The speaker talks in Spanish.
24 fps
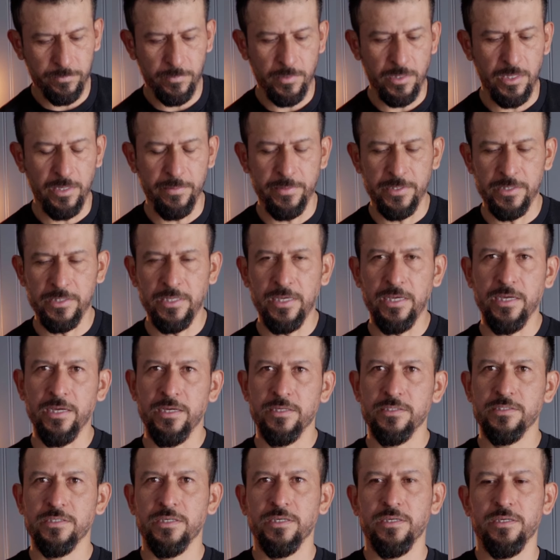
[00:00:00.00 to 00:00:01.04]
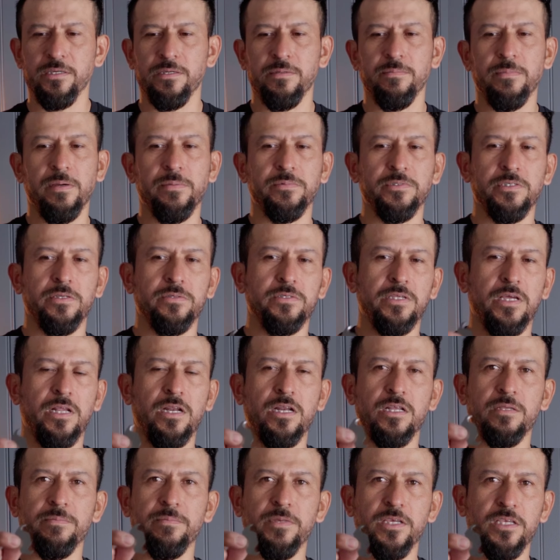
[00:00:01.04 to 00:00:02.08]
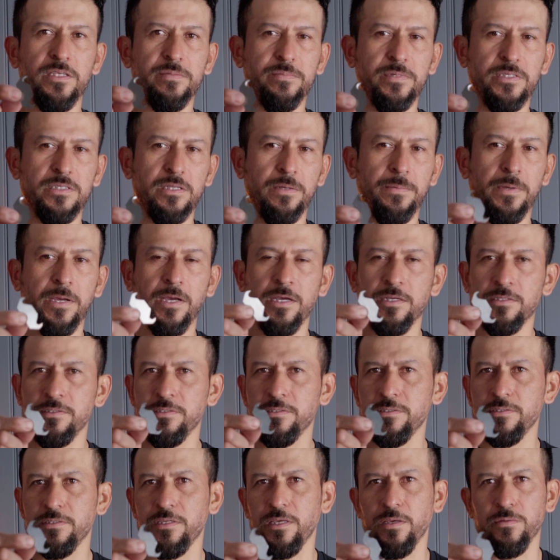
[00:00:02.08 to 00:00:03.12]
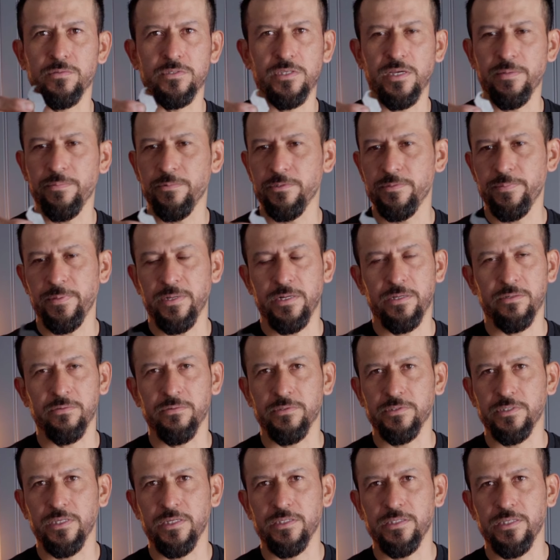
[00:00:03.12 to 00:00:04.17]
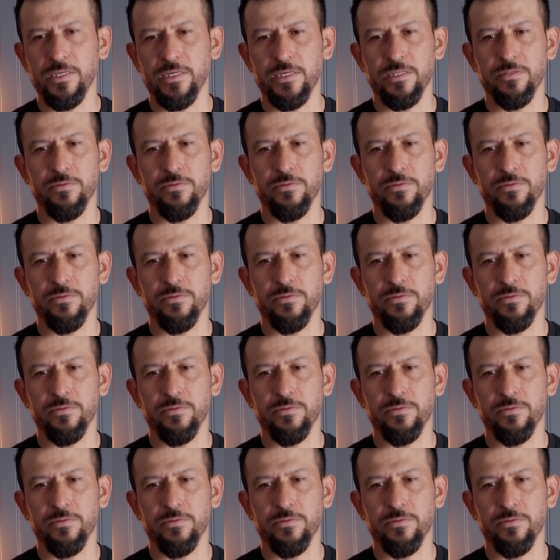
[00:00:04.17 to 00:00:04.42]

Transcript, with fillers: la ventaja es que vamos a usar las mismas navajas que usamos para cortar teja.